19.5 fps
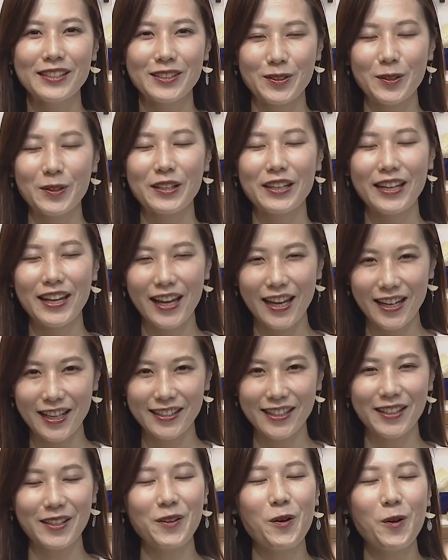その綺麗に
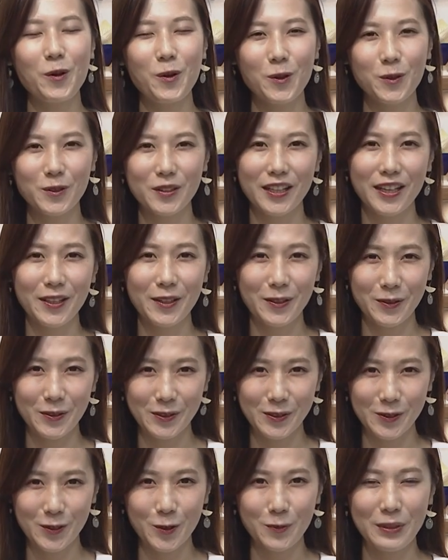咲き誇っている
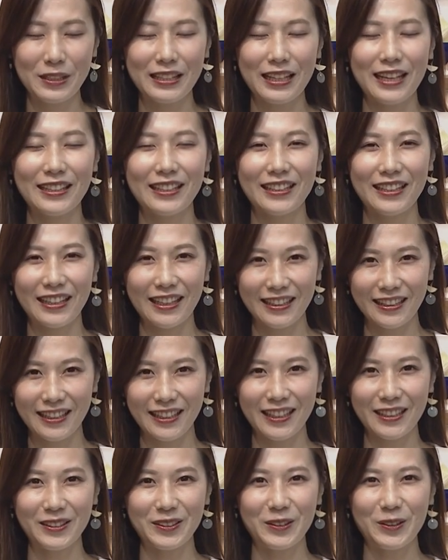様子を見ていただけ
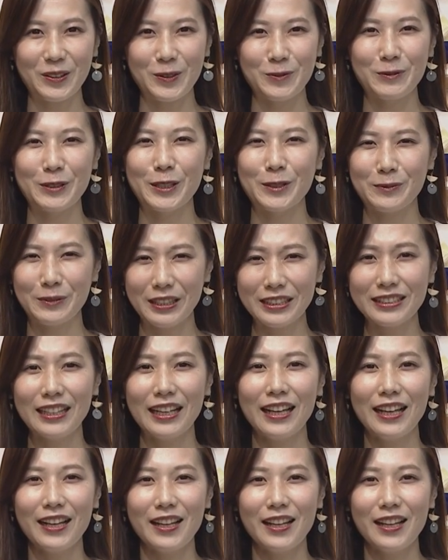たらと思います